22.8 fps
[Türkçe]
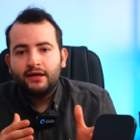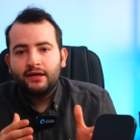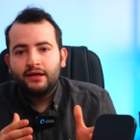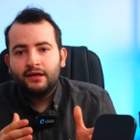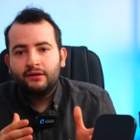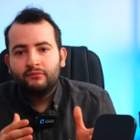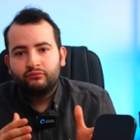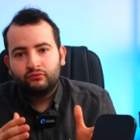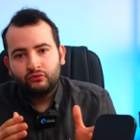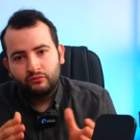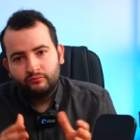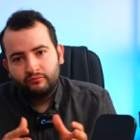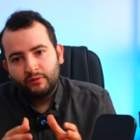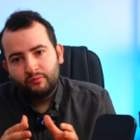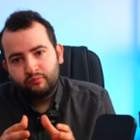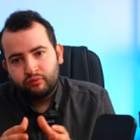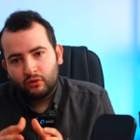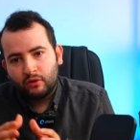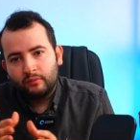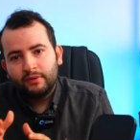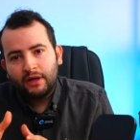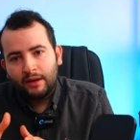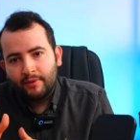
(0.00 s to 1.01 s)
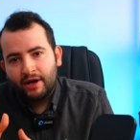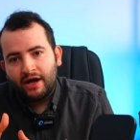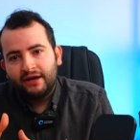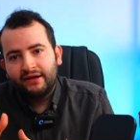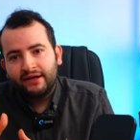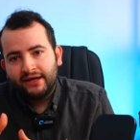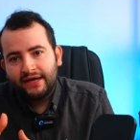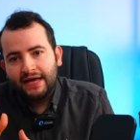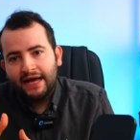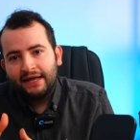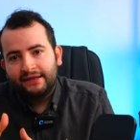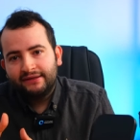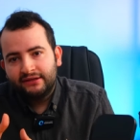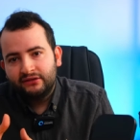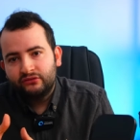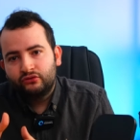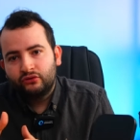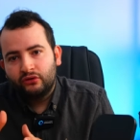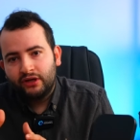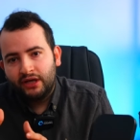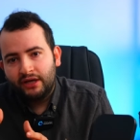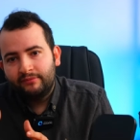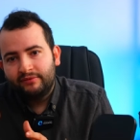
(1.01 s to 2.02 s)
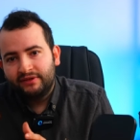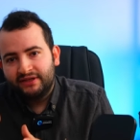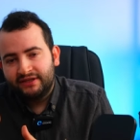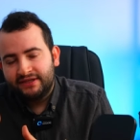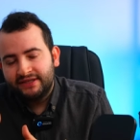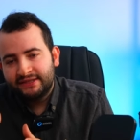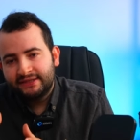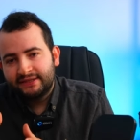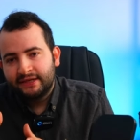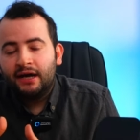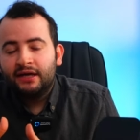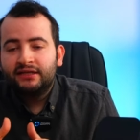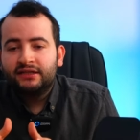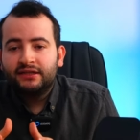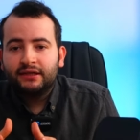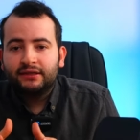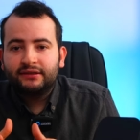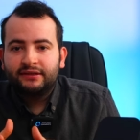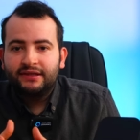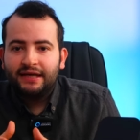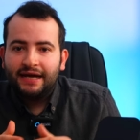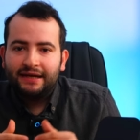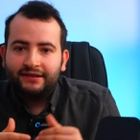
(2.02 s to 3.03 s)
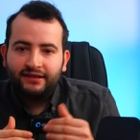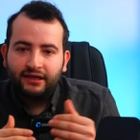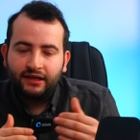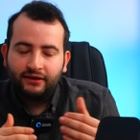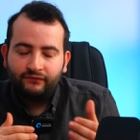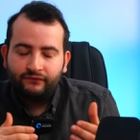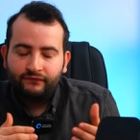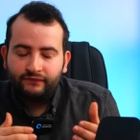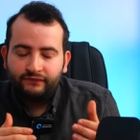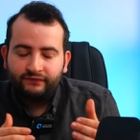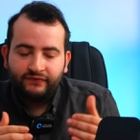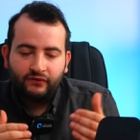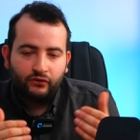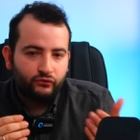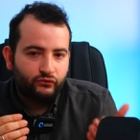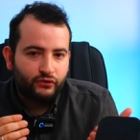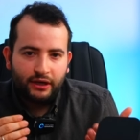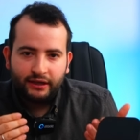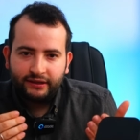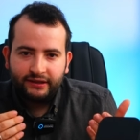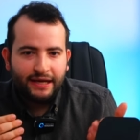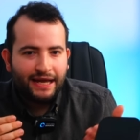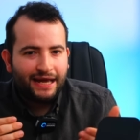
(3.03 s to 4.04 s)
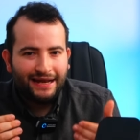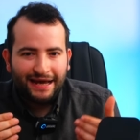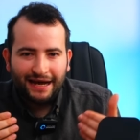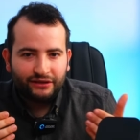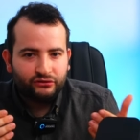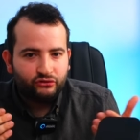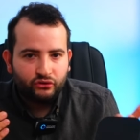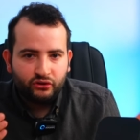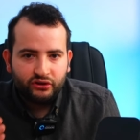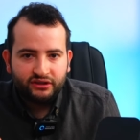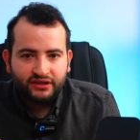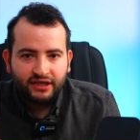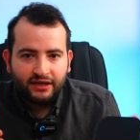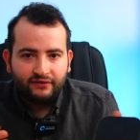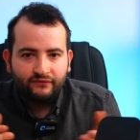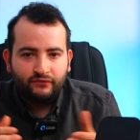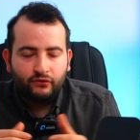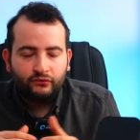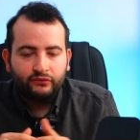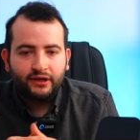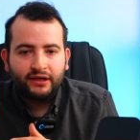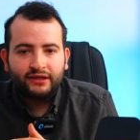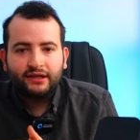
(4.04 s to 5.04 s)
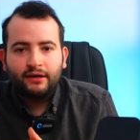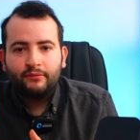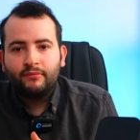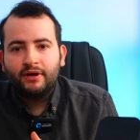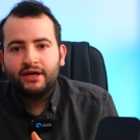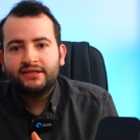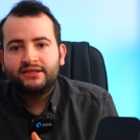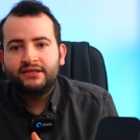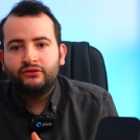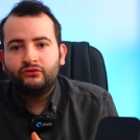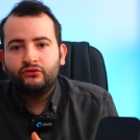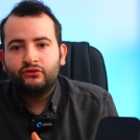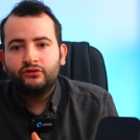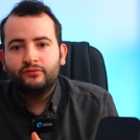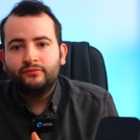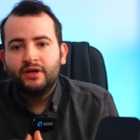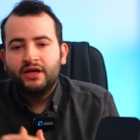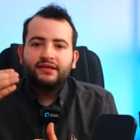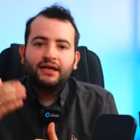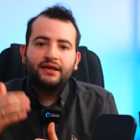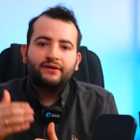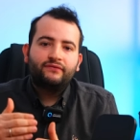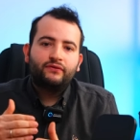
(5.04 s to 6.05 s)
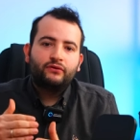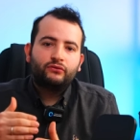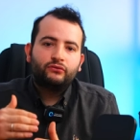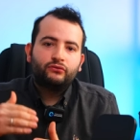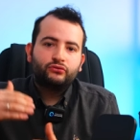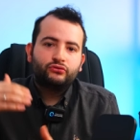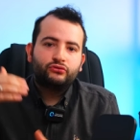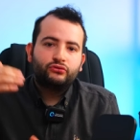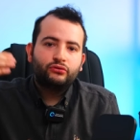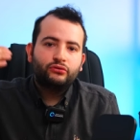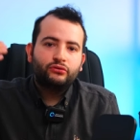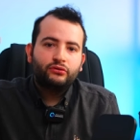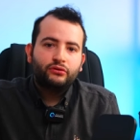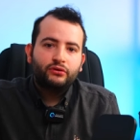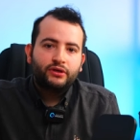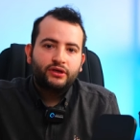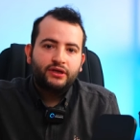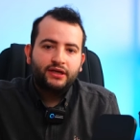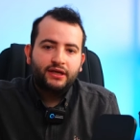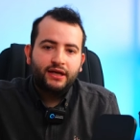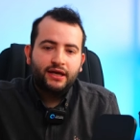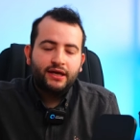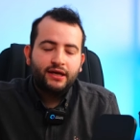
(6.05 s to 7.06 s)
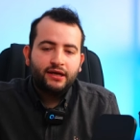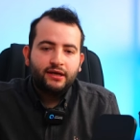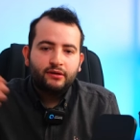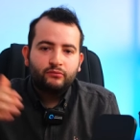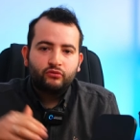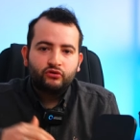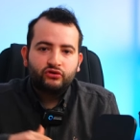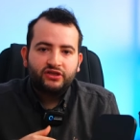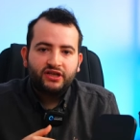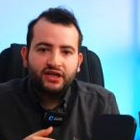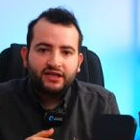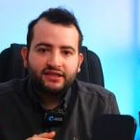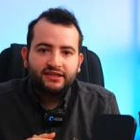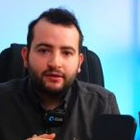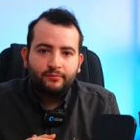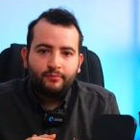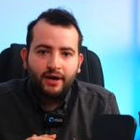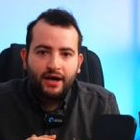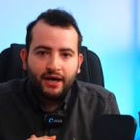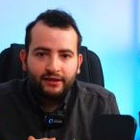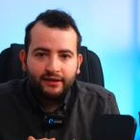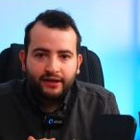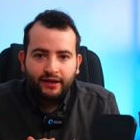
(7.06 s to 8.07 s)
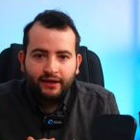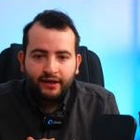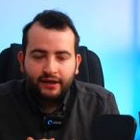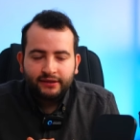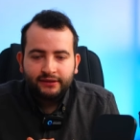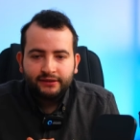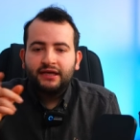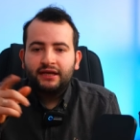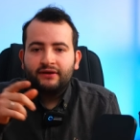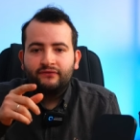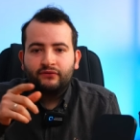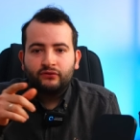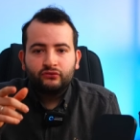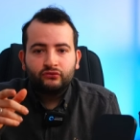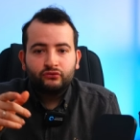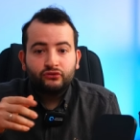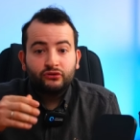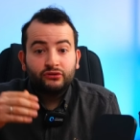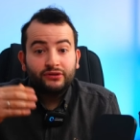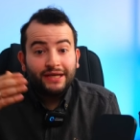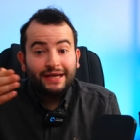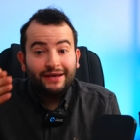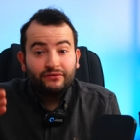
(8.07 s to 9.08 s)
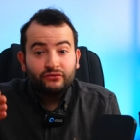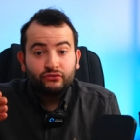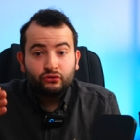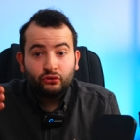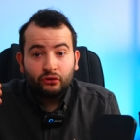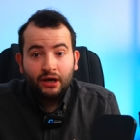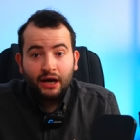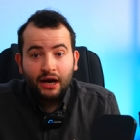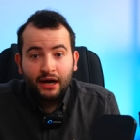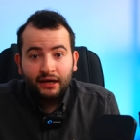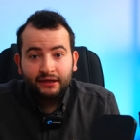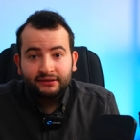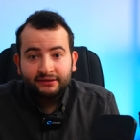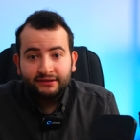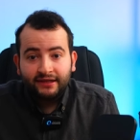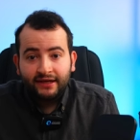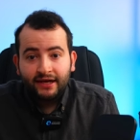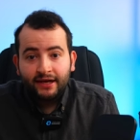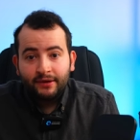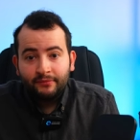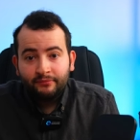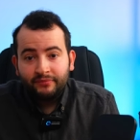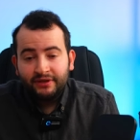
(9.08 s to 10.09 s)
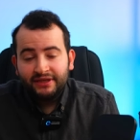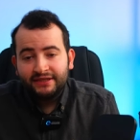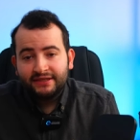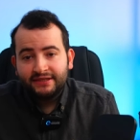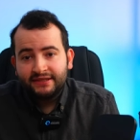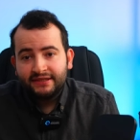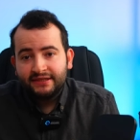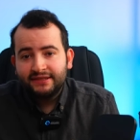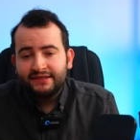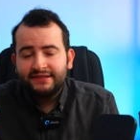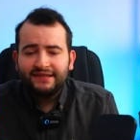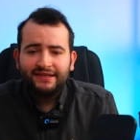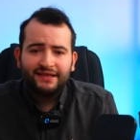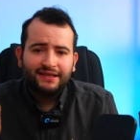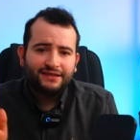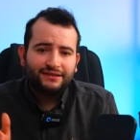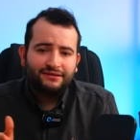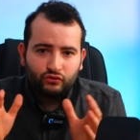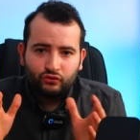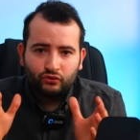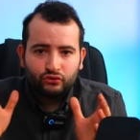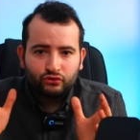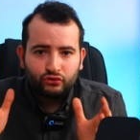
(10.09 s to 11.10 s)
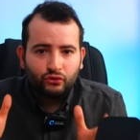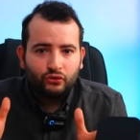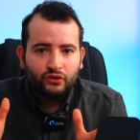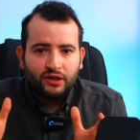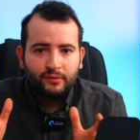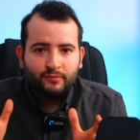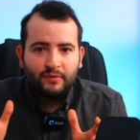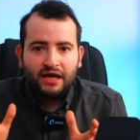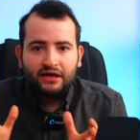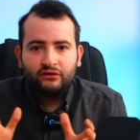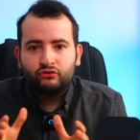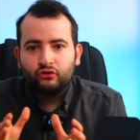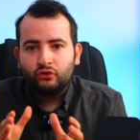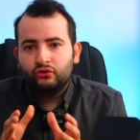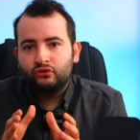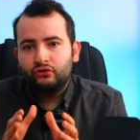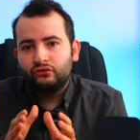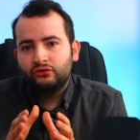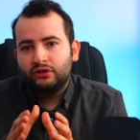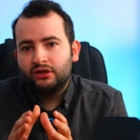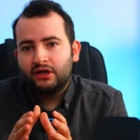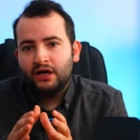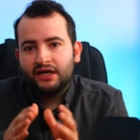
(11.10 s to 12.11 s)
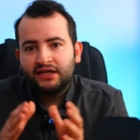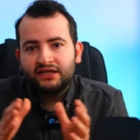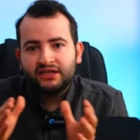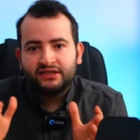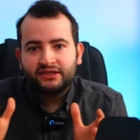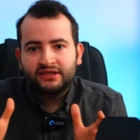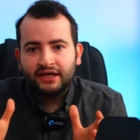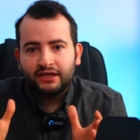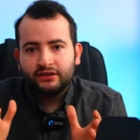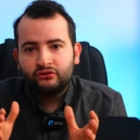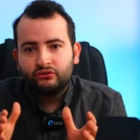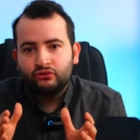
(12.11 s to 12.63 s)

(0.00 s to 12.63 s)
e, bunun bir problem haline geldiğini söyleyebiliriz. Ancak diğer telefonlarda yani Android telefonlardan bahsediyorum. Telefonunuzu yine bu cihaza bağlayarak telefonunuzu televizyona aktarabilirsiniz. Yine şunu söyleyeyim söyleyeyim yani çok e, akışkan,